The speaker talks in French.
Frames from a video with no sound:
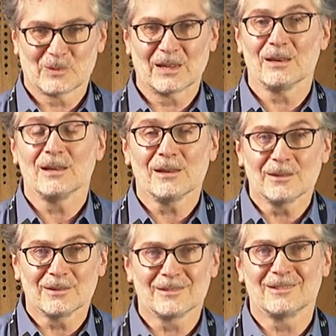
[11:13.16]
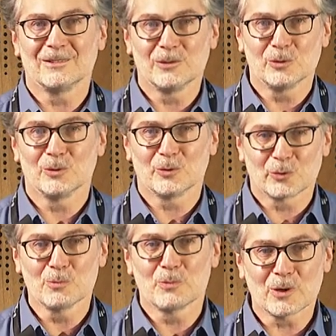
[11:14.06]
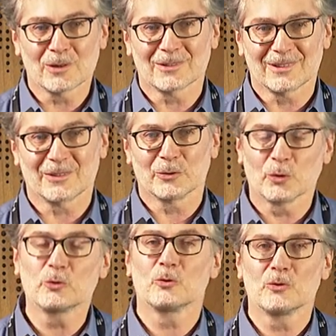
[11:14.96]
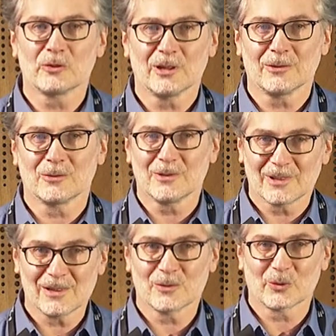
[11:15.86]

Quel est euh, le support euh, sociologique d'une telle